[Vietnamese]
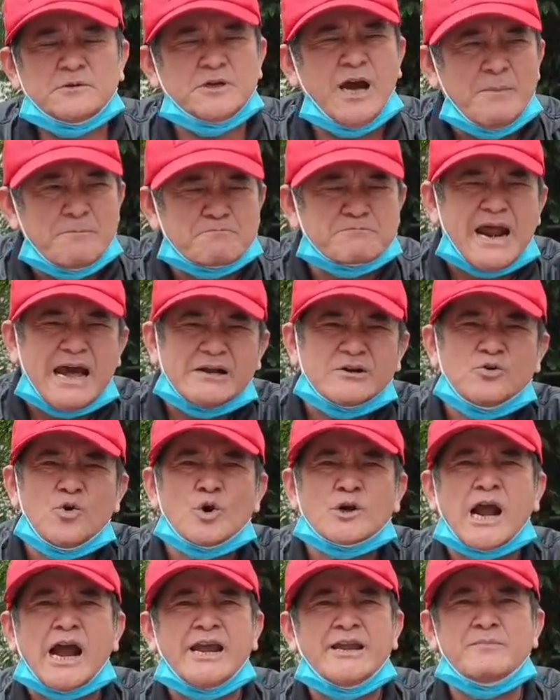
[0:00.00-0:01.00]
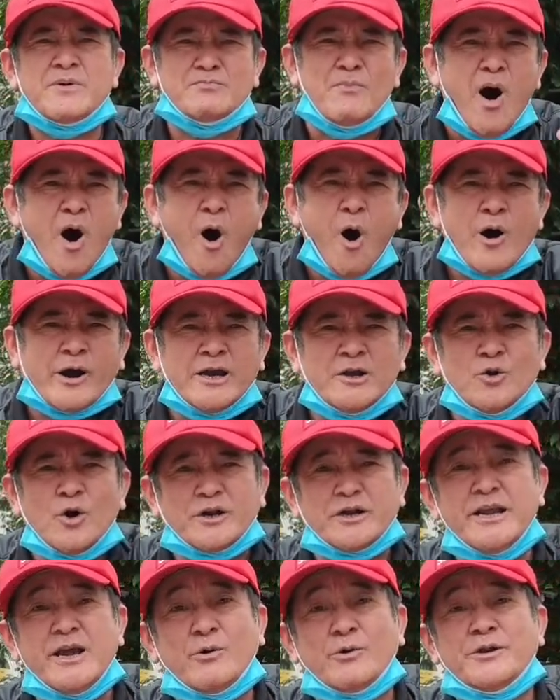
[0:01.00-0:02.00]
ngậm đắng nuốt cay mà bỏ cái
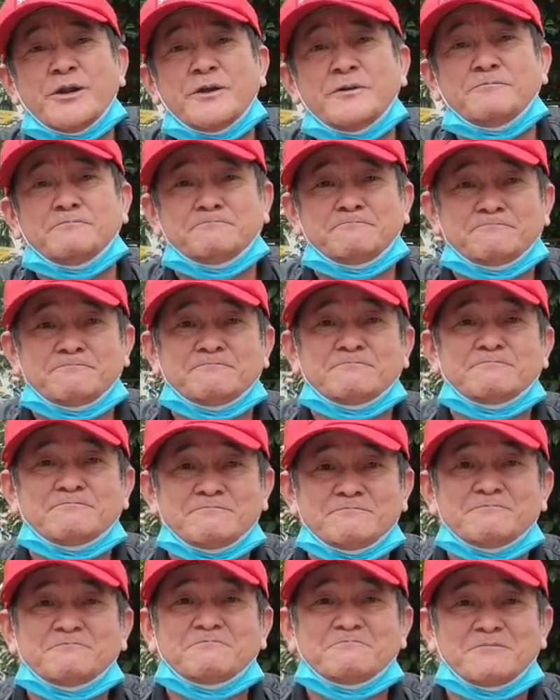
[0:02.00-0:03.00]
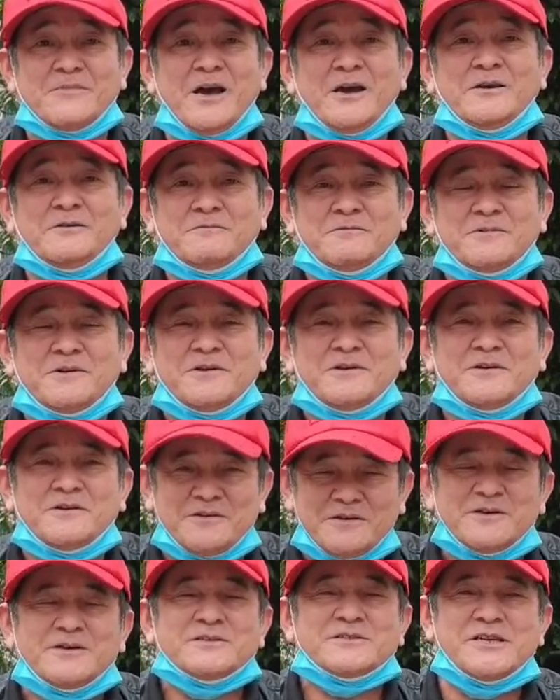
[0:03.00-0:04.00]
luận điệu ấy đi đấy
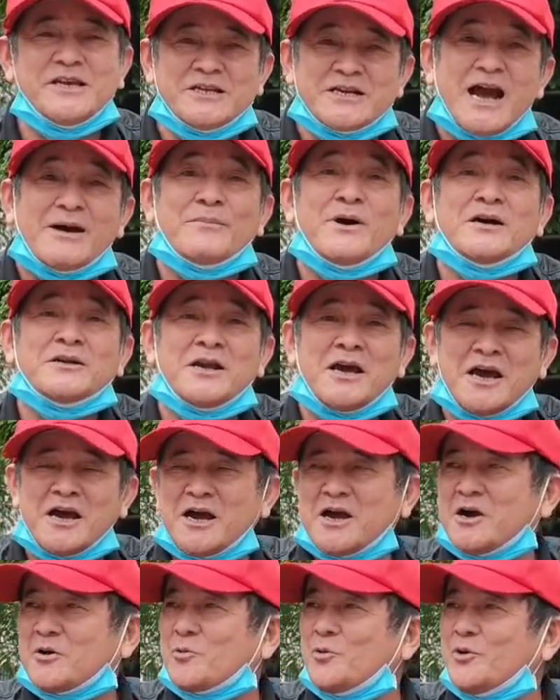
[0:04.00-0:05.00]
xin cảm ơn à,